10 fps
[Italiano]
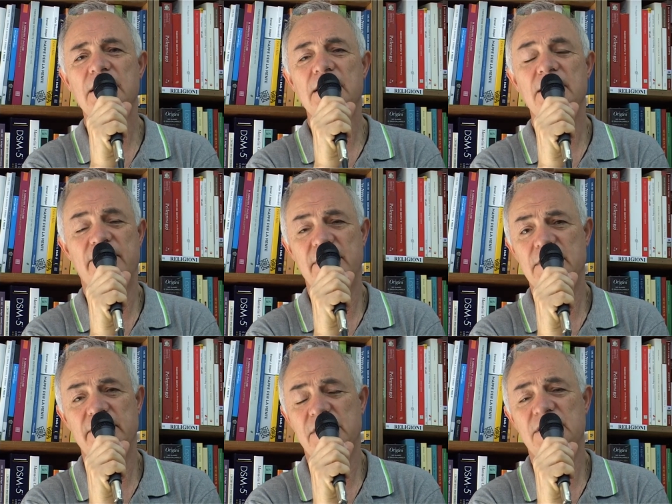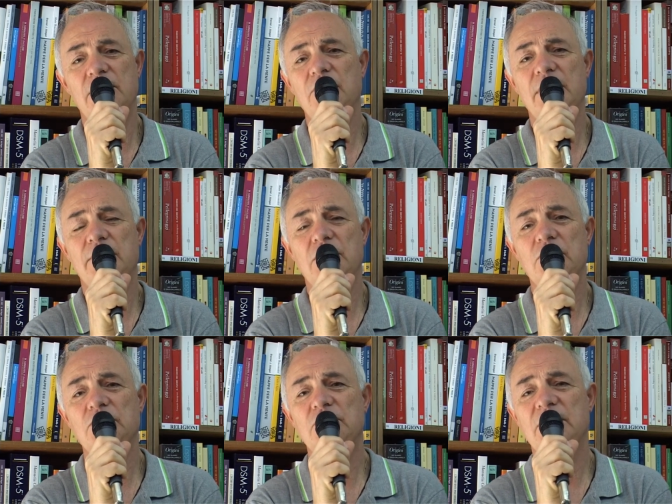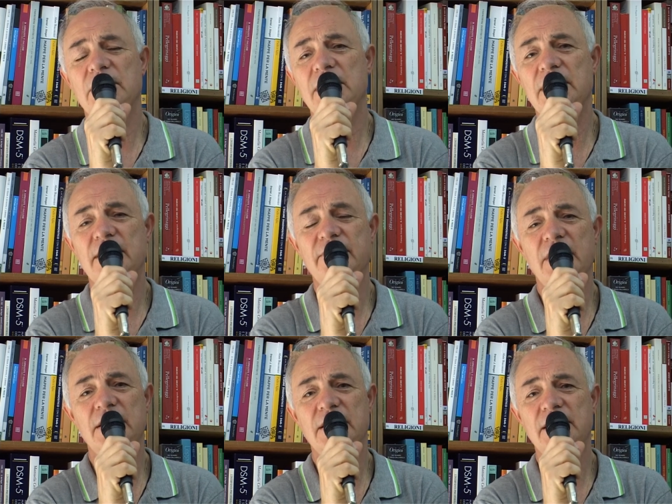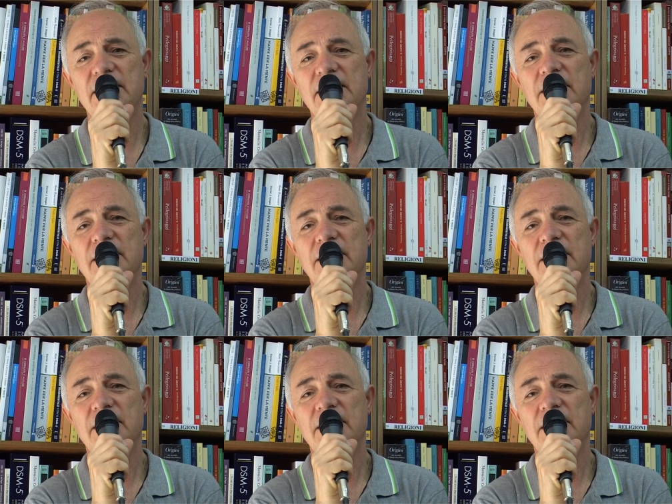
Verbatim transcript: il Vangelo è un racconto che avviene